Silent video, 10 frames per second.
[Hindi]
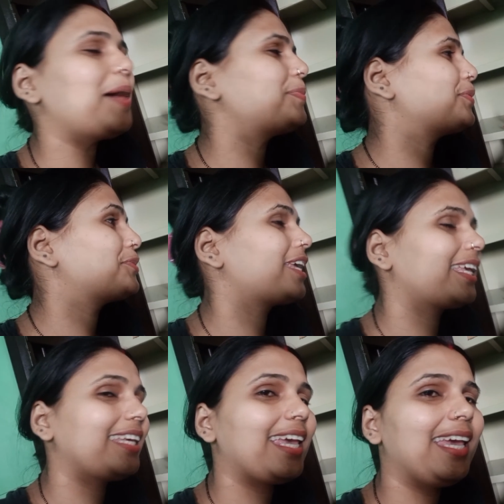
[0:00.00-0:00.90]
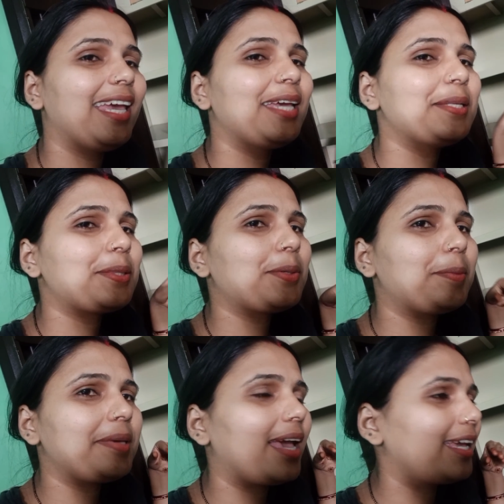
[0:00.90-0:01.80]
अभी उठेंगे
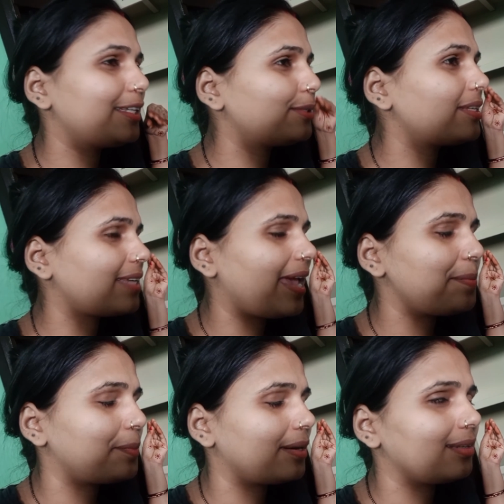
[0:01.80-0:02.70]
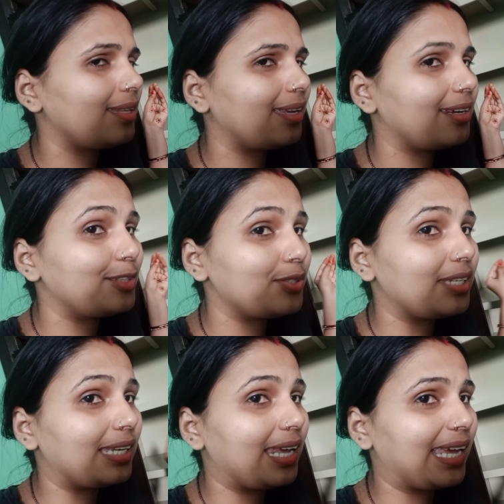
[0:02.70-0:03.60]
तो अभी आएंगे थोड़ा सा हेल्प कर देंगे ना तो
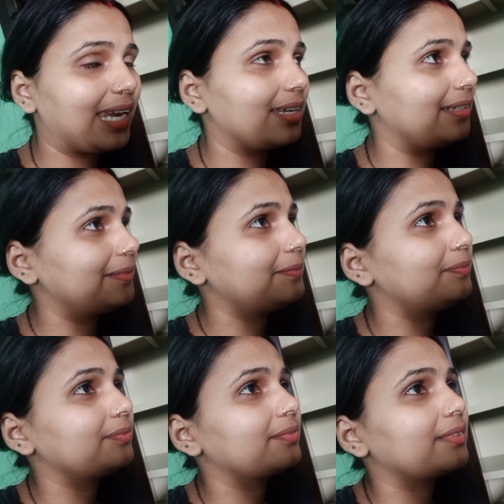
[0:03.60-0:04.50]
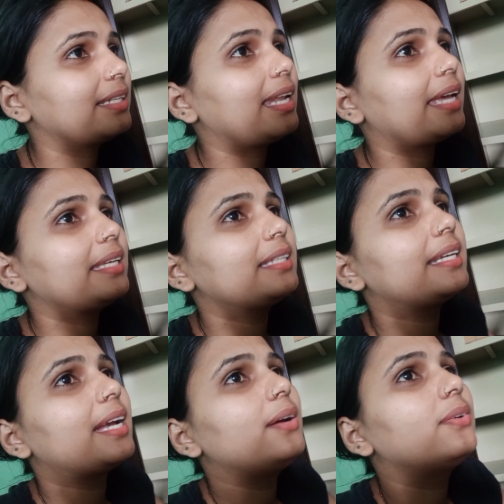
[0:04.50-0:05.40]
ठीक रहेगा ना लाइए
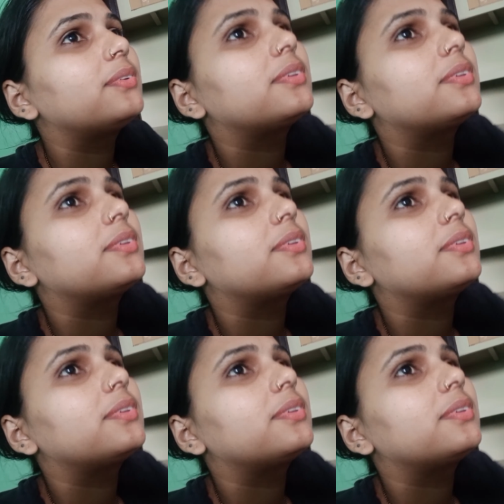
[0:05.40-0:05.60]
दिखा